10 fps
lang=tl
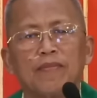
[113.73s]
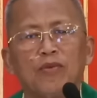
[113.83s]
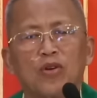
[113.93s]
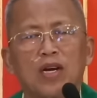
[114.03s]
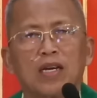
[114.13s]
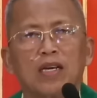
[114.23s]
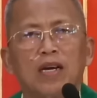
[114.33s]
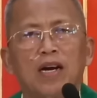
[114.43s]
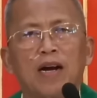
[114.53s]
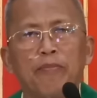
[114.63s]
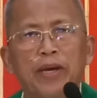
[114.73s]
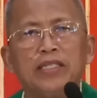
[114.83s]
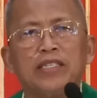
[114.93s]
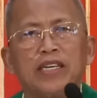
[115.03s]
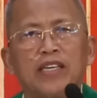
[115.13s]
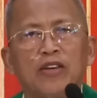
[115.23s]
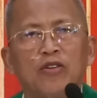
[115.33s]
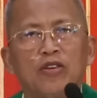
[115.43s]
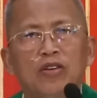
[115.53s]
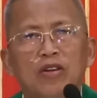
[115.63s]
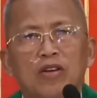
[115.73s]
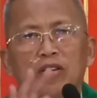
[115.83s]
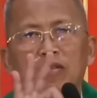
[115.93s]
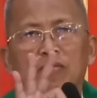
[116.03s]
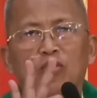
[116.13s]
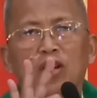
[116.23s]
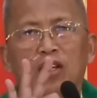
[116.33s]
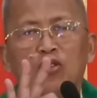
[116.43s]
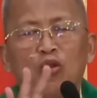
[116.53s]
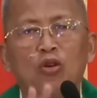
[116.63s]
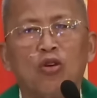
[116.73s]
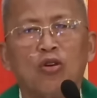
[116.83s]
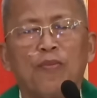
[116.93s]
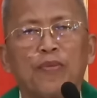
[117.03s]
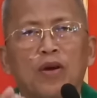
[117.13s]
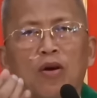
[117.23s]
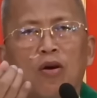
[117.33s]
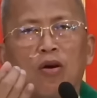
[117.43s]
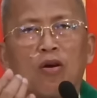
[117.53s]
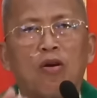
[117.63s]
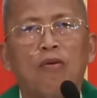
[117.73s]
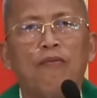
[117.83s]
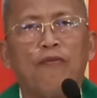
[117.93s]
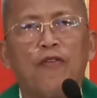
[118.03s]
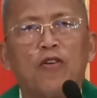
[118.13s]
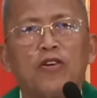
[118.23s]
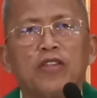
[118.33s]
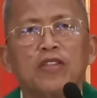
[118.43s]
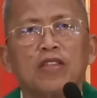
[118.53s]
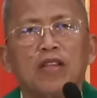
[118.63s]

murag ang basic yod murag tulo comfort